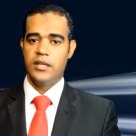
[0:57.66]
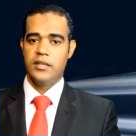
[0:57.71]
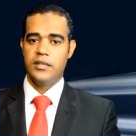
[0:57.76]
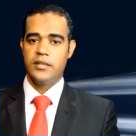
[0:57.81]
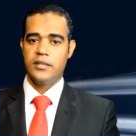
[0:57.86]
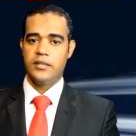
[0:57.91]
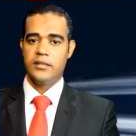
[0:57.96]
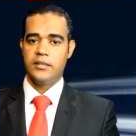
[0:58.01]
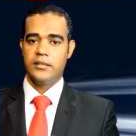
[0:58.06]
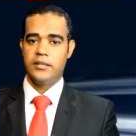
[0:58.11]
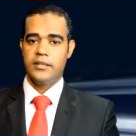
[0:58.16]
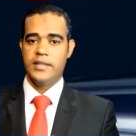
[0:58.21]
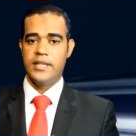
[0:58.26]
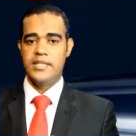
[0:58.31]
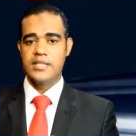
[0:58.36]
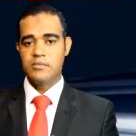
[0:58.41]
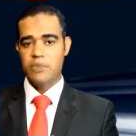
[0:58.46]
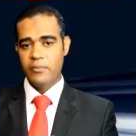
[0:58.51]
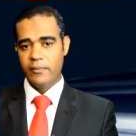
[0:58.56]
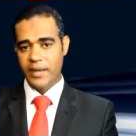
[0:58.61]
آه،
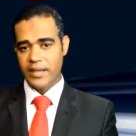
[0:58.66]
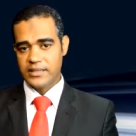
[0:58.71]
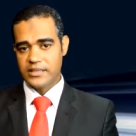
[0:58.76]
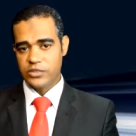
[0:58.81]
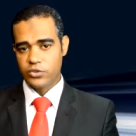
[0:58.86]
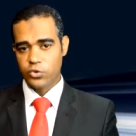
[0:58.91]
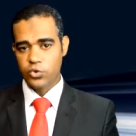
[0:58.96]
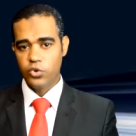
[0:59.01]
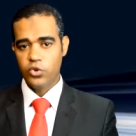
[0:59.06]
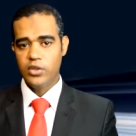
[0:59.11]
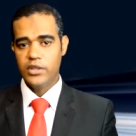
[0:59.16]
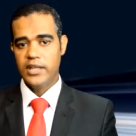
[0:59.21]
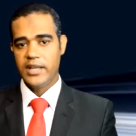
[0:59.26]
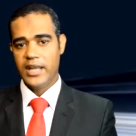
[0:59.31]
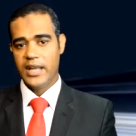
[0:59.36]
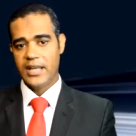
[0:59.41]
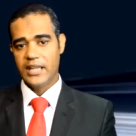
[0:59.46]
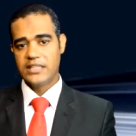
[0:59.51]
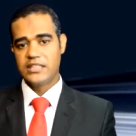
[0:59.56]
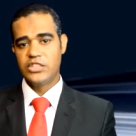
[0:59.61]
لازم أبقى محدد كل
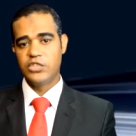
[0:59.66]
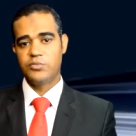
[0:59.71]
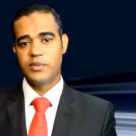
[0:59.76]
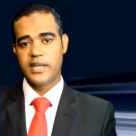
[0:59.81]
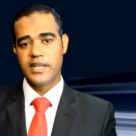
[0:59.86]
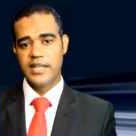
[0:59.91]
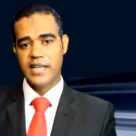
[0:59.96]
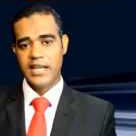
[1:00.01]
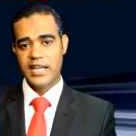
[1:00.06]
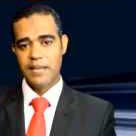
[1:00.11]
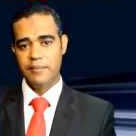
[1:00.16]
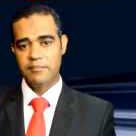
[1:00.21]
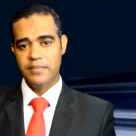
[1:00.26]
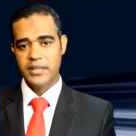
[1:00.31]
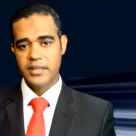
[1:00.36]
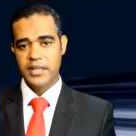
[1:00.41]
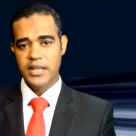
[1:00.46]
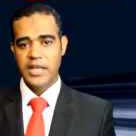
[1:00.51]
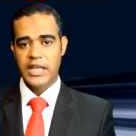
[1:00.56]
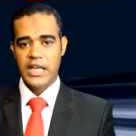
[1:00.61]
الحاجات دي ومخليها
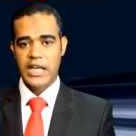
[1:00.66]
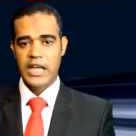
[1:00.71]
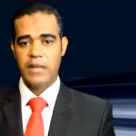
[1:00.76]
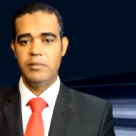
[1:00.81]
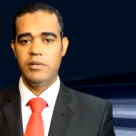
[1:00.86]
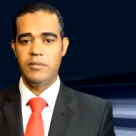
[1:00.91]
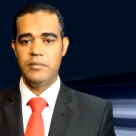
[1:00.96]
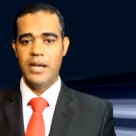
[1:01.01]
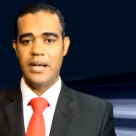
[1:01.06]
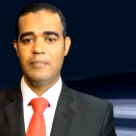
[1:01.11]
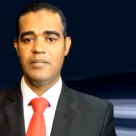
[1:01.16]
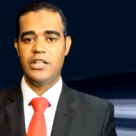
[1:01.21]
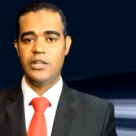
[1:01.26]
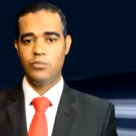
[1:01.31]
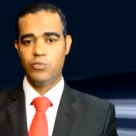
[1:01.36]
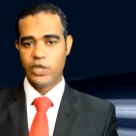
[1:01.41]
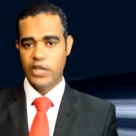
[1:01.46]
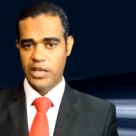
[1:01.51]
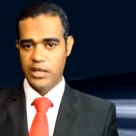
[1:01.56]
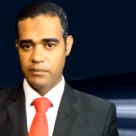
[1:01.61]
جنبي قبل ما أعمل
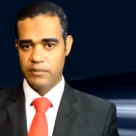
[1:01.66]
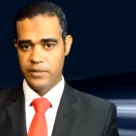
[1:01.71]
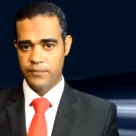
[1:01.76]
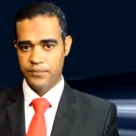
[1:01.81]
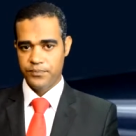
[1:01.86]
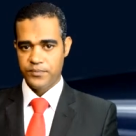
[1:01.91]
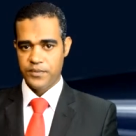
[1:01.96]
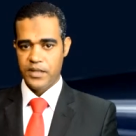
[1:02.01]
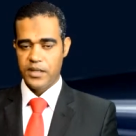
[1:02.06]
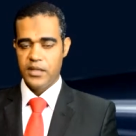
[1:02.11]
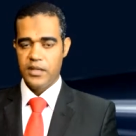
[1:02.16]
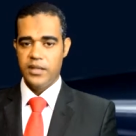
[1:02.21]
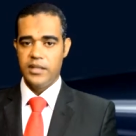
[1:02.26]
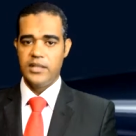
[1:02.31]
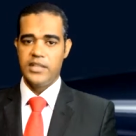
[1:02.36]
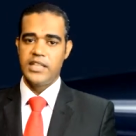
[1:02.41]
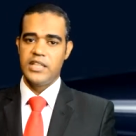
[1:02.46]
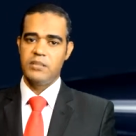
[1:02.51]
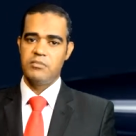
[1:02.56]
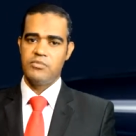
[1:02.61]
المكالمة
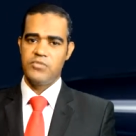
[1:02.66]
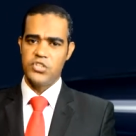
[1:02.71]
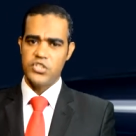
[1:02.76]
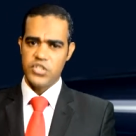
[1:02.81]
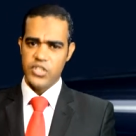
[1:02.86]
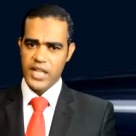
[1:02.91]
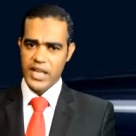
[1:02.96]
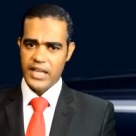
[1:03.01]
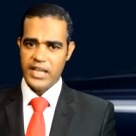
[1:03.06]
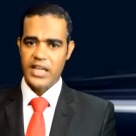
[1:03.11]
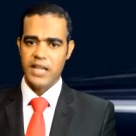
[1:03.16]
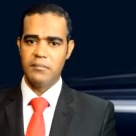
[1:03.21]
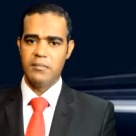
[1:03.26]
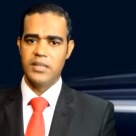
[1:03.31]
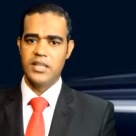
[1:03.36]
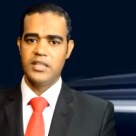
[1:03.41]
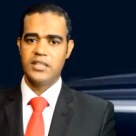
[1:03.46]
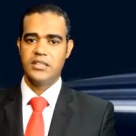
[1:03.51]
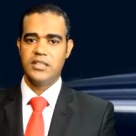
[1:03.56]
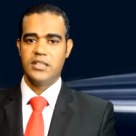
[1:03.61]
لأن مفيش داعي
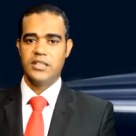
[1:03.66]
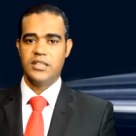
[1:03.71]
أبدا